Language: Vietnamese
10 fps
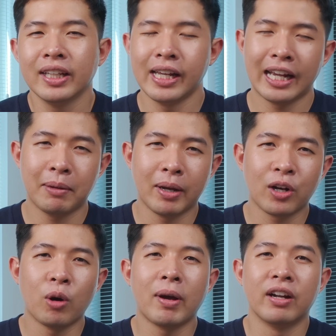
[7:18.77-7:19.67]
thì anh em hãy
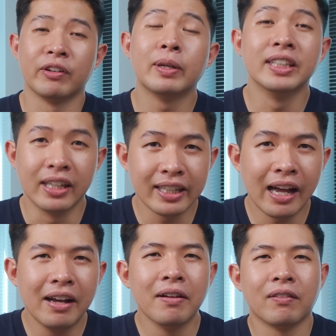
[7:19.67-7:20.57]
comment ở phía bên dưới
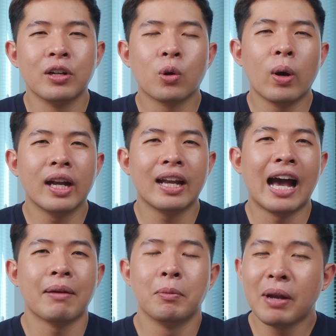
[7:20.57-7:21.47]
nhé. Và đừng quên
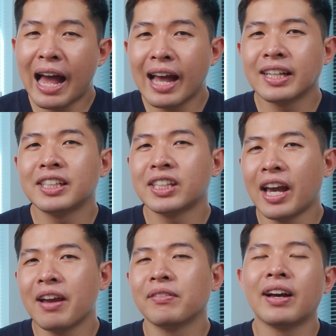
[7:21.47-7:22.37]
là hãy bấm like,
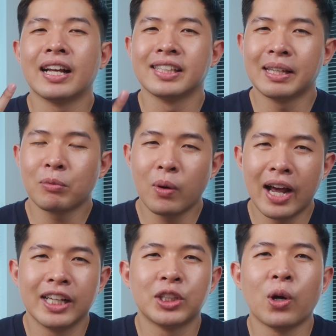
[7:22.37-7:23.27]
share và
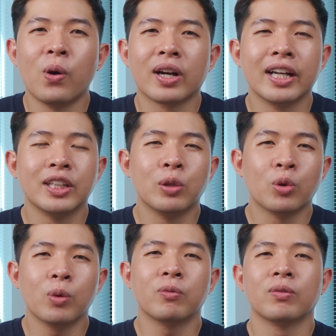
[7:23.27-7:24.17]
subscribe cho kênh
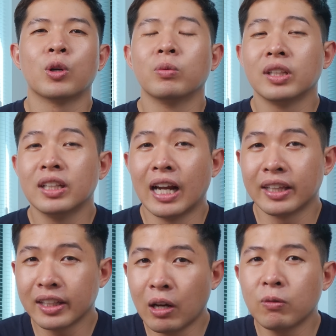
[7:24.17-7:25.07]
YouTube cũng như là
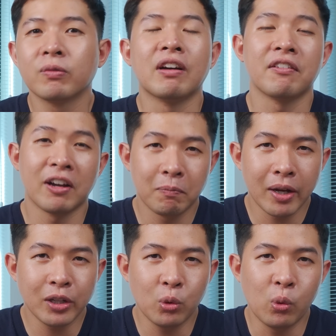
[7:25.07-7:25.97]
TikTok và
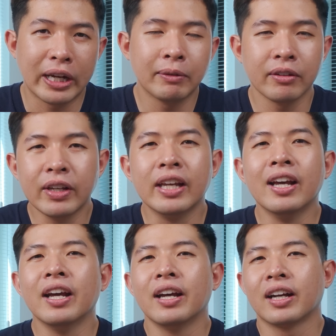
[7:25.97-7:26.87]
fanpage của Anh Em TV.
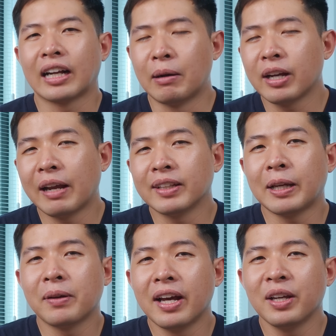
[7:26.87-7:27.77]
Cảm ơn anh em đã
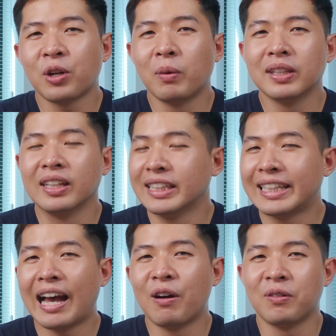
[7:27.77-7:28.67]
xem đến đây. Còn bây giờ xin
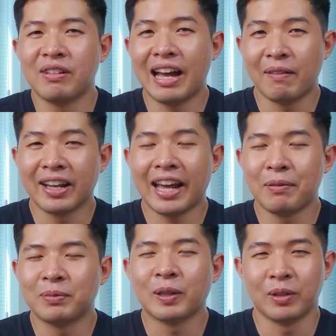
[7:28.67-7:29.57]
chào và hẹn gặp lại anh
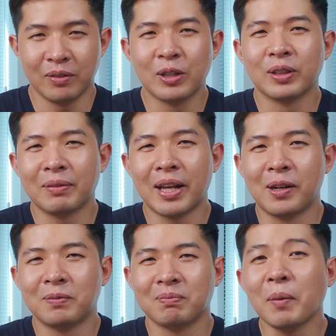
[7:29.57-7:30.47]
em trong những video tiếp theo.
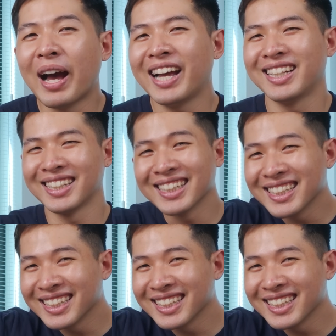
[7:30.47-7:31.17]
Bye bye.